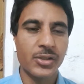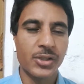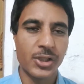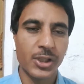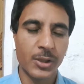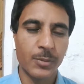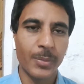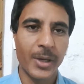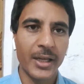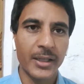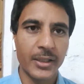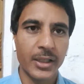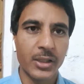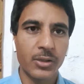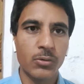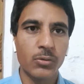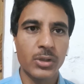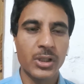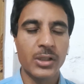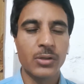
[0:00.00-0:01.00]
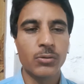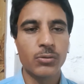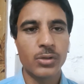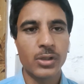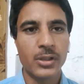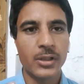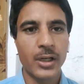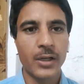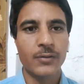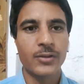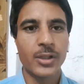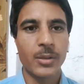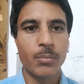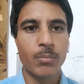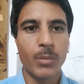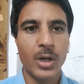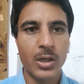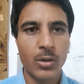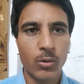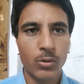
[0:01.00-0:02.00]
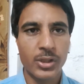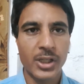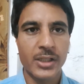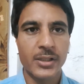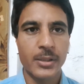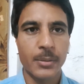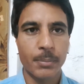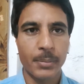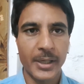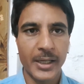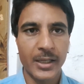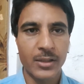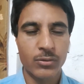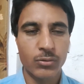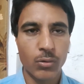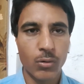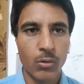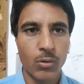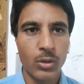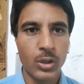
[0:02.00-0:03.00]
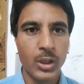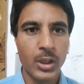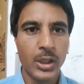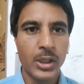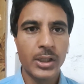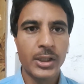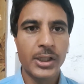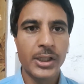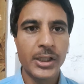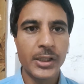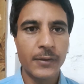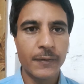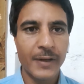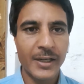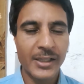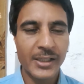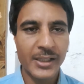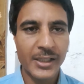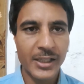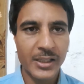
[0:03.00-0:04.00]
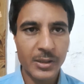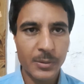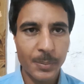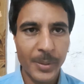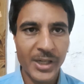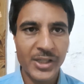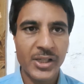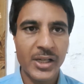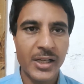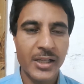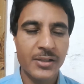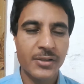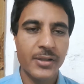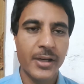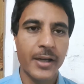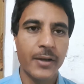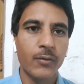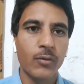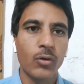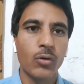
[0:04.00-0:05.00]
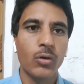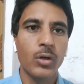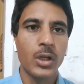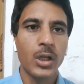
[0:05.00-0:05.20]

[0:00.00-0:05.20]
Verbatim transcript: जीत पाएंगे क्योंकि दूसरी तरफ जब मनरो जैसे प्लेयर्स हों टी ट्वेंटी के स्पेशलिस्ट हैं वो